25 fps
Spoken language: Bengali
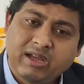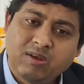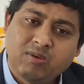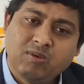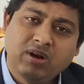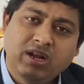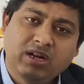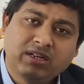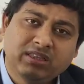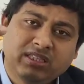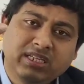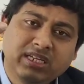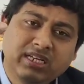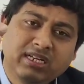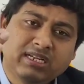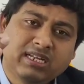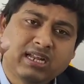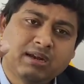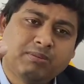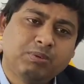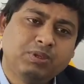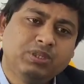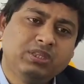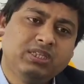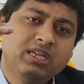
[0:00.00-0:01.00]
রেগুলার
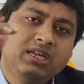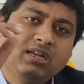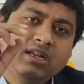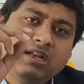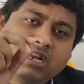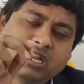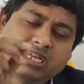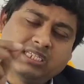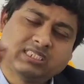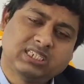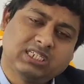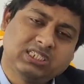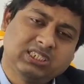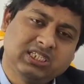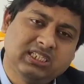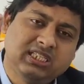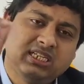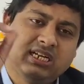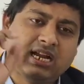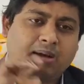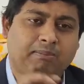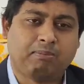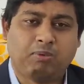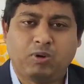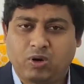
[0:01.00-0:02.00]
তিনটার মধ্যে লেকচার
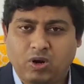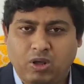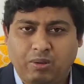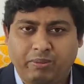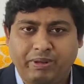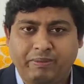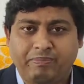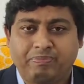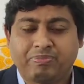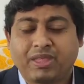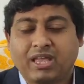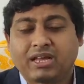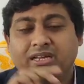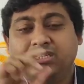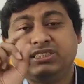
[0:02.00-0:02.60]
সেদিন আপলোড হবে